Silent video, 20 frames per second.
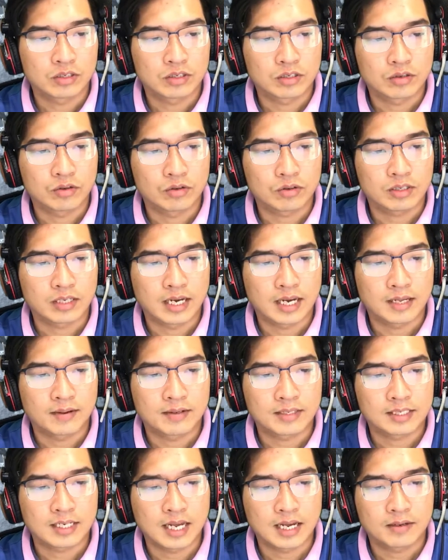Thật ra thì
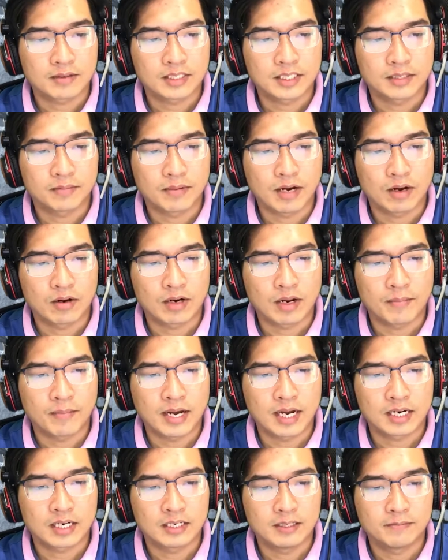tay nghề của hắn cũng
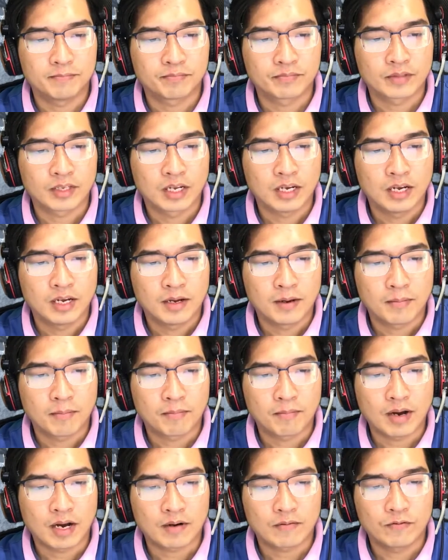xoàng thôi, đa
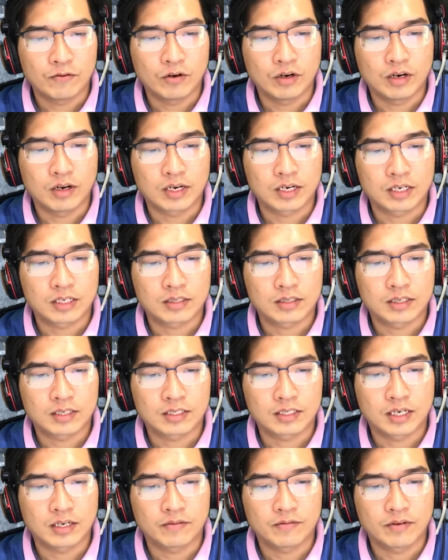phần là thay mặt
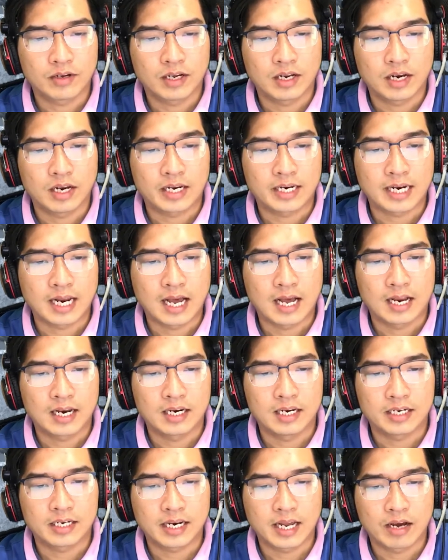chính quyền cấp phát cho
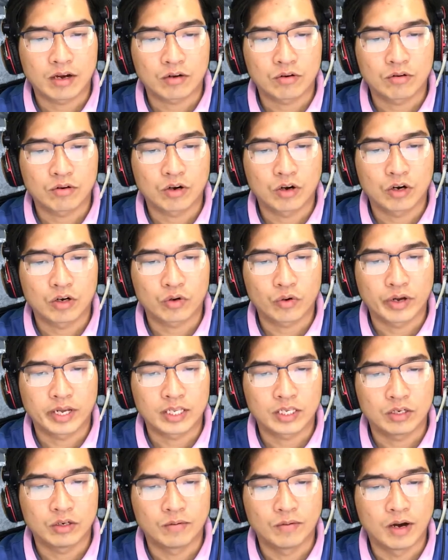bà con các loại
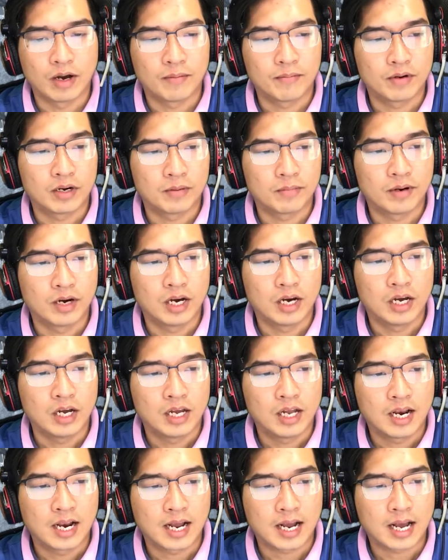thuốc phổ thông
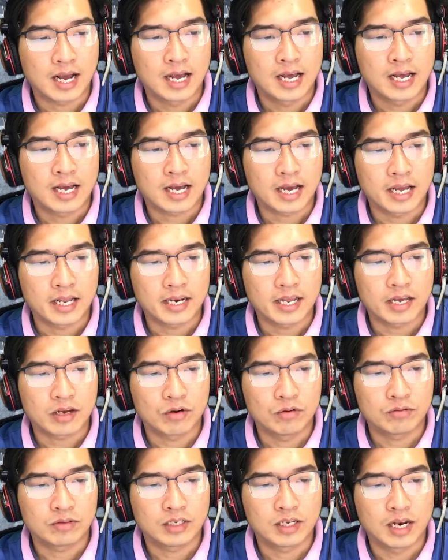như là cảm cúm,
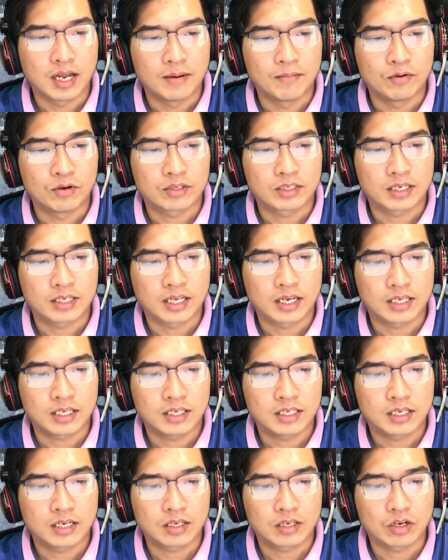nhức đầu, hạ sốt,
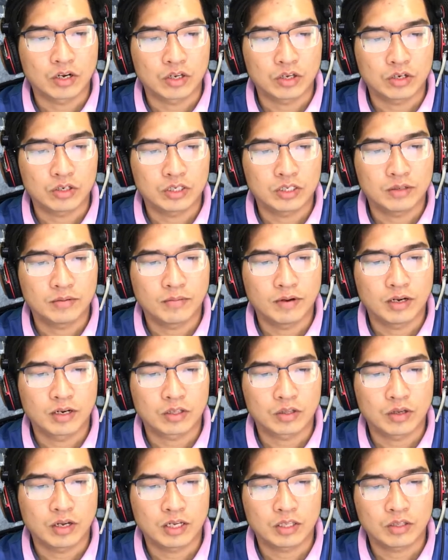đau bụng đi ngoài.